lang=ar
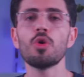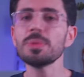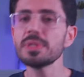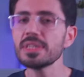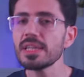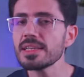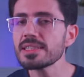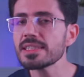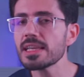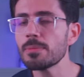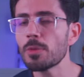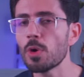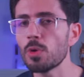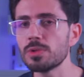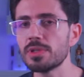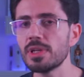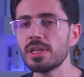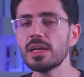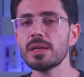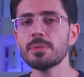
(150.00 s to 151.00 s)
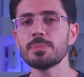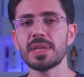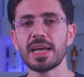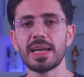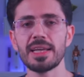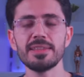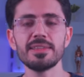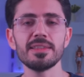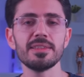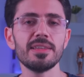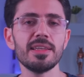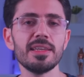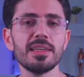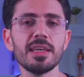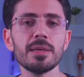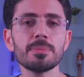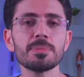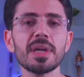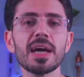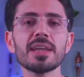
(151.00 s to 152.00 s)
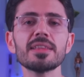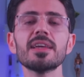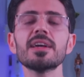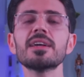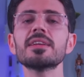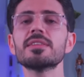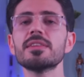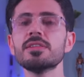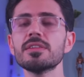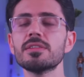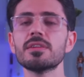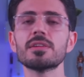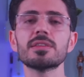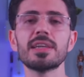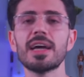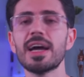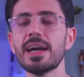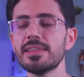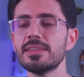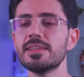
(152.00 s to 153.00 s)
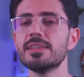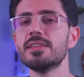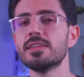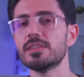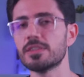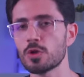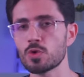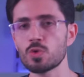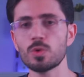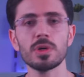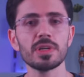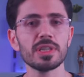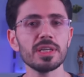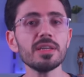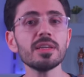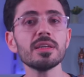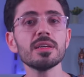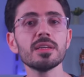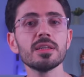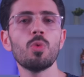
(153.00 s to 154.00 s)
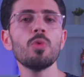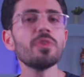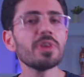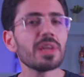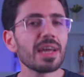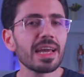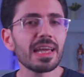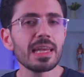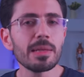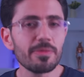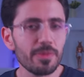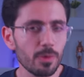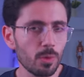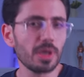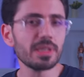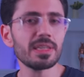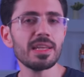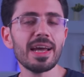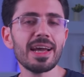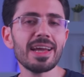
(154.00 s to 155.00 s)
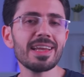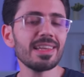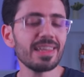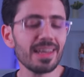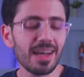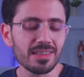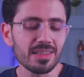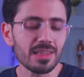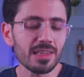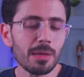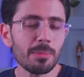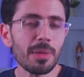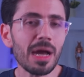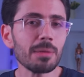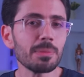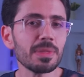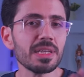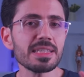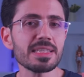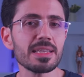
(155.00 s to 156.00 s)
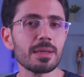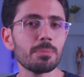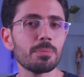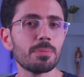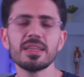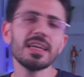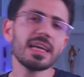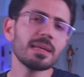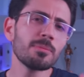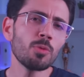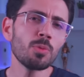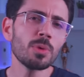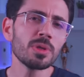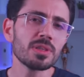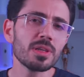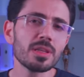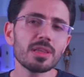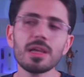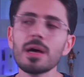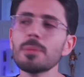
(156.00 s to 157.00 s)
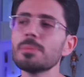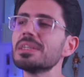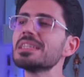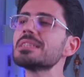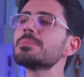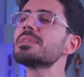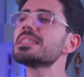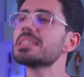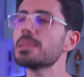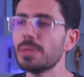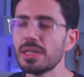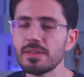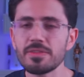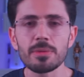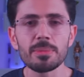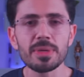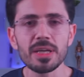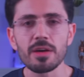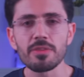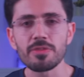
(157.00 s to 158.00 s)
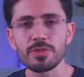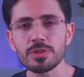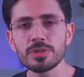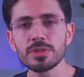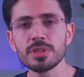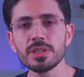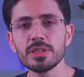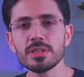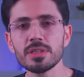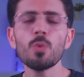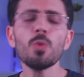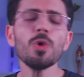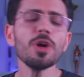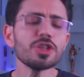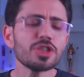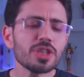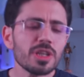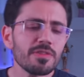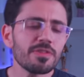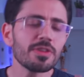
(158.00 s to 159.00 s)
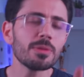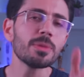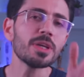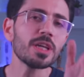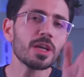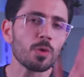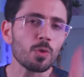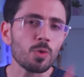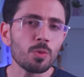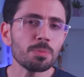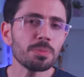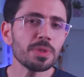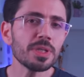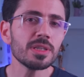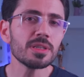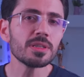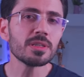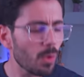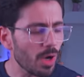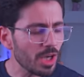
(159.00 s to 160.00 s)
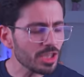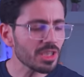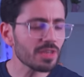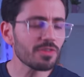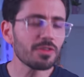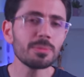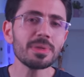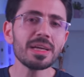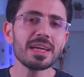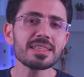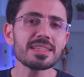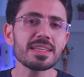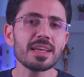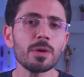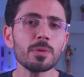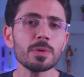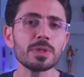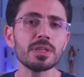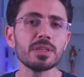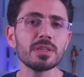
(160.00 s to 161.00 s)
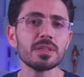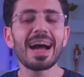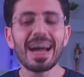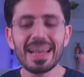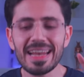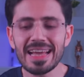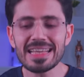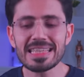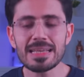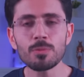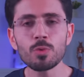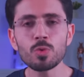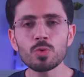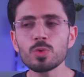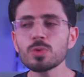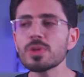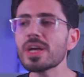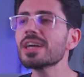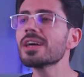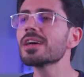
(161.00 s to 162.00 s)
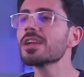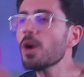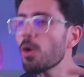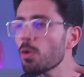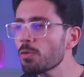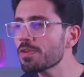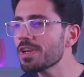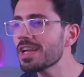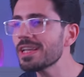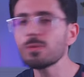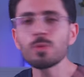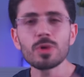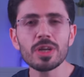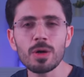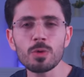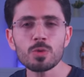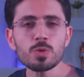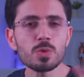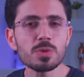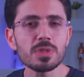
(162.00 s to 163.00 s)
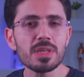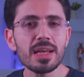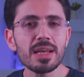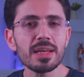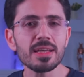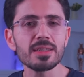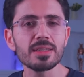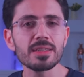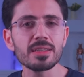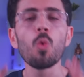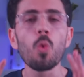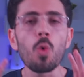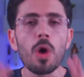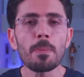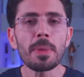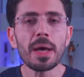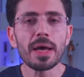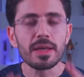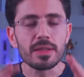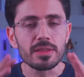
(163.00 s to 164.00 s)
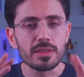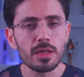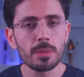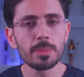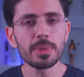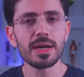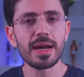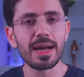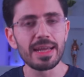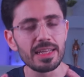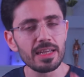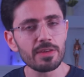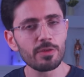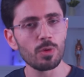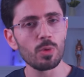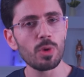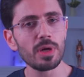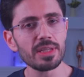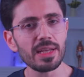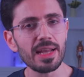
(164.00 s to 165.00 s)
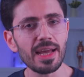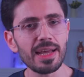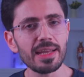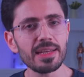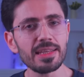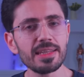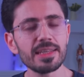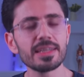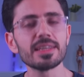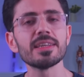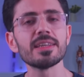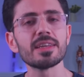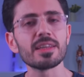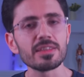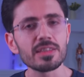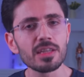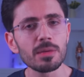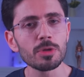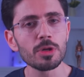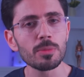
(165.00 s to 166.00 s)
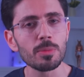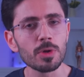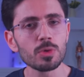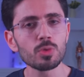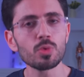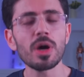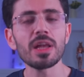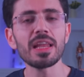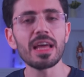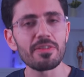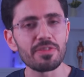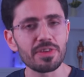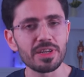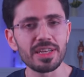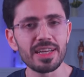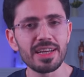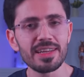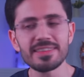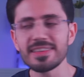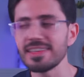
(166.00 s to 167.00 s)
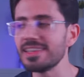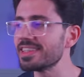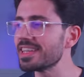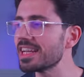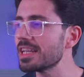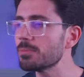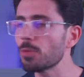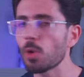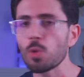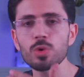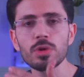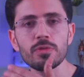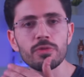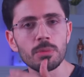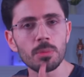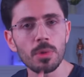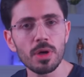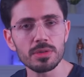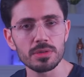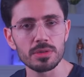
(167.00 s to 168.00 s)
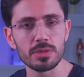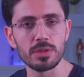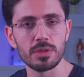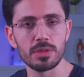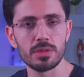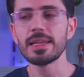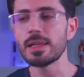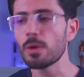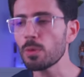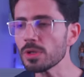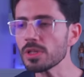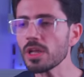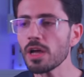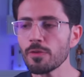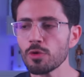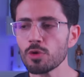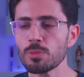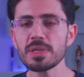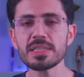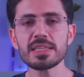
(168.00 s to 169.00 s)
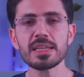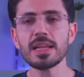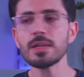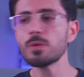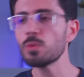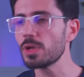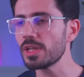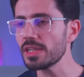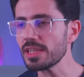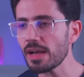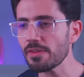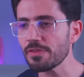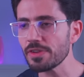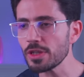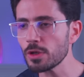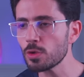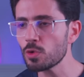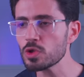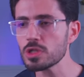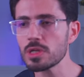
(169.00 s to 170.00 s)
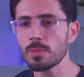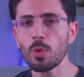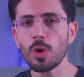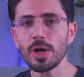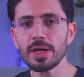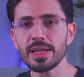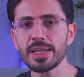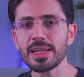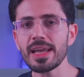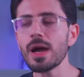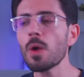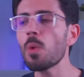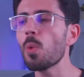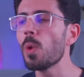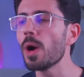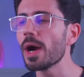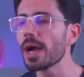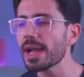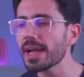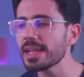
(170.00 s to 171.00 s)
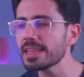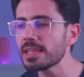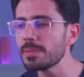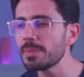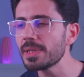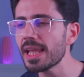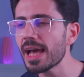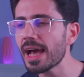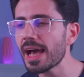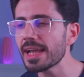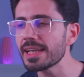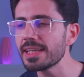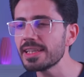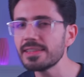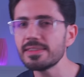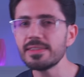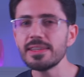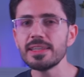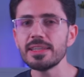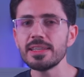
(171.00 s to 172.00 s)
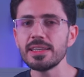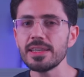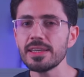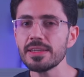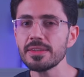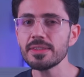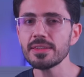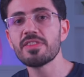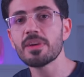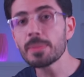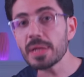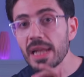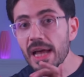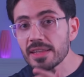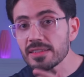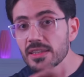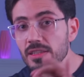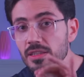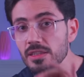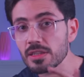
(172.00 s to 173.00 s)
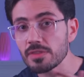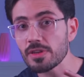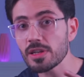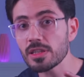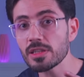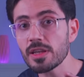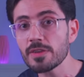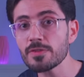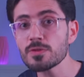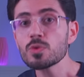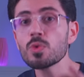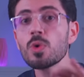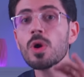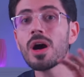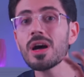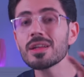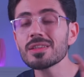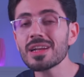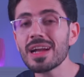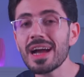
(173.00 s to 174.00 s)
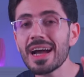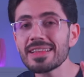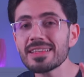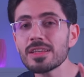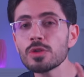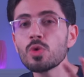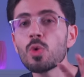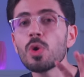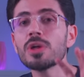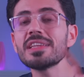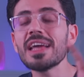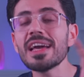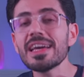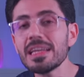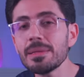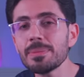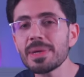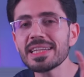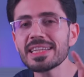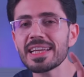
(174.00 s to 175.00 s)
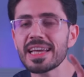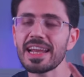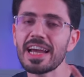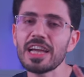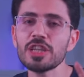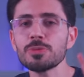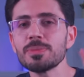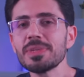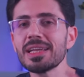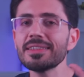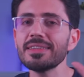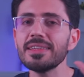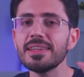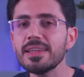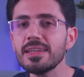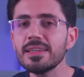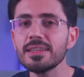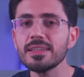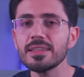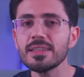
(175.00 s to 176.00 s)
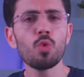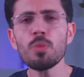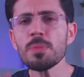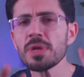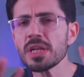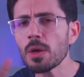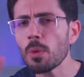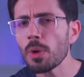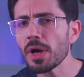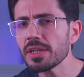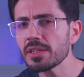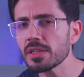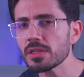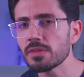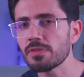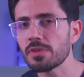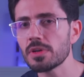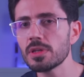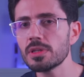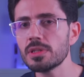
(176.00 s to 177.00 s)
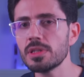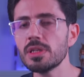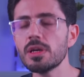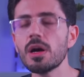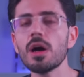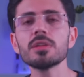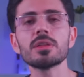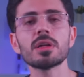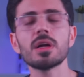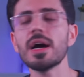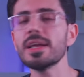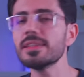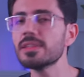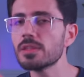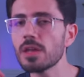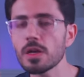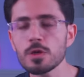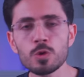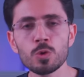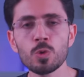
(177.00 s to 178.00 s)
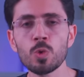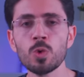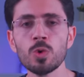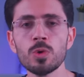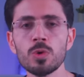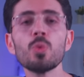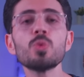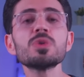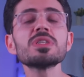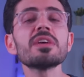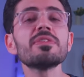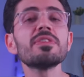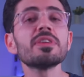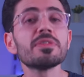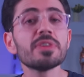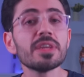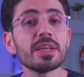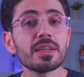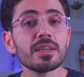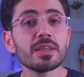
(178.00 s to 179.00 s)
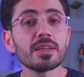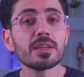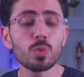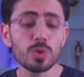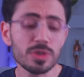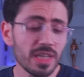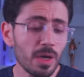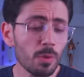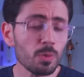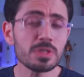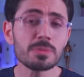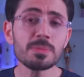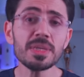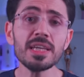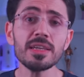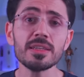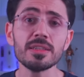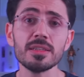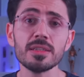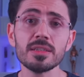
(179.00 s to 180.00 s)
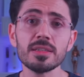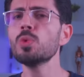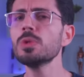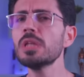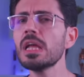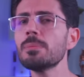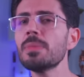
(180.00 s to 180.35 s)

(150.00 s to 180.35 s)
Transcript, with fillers: وبالتالي زي ما قلت لك من عينه الدي ان ايه بتاعتك تقدر تحدد انت اصولك ايه وفي الغالب في الوقت الحالي هتطلع معاك بنسب يعني ممكن تطلع بنسبه 70% افريقي و20% اوروبي و10% اسيوي على حسب جدودك راحوا فين واتجوزوا ازاي وما ينطبق عليك في الوقت الحالي ينطبق برضو على الحفريات اللي كانت موجوده موجوده في الماضي لو جيت احفر مثلا ولقيت حفريه جثه معينه واخدت منها عينه دي ان ايه فمن عدد الطفرات نفسه هقدر احدد هو تقريبا كان عايش من قد ايه ومن نوعيه الطفرات دي هقدر احدد اصله وسافر فين واتجوز مين وده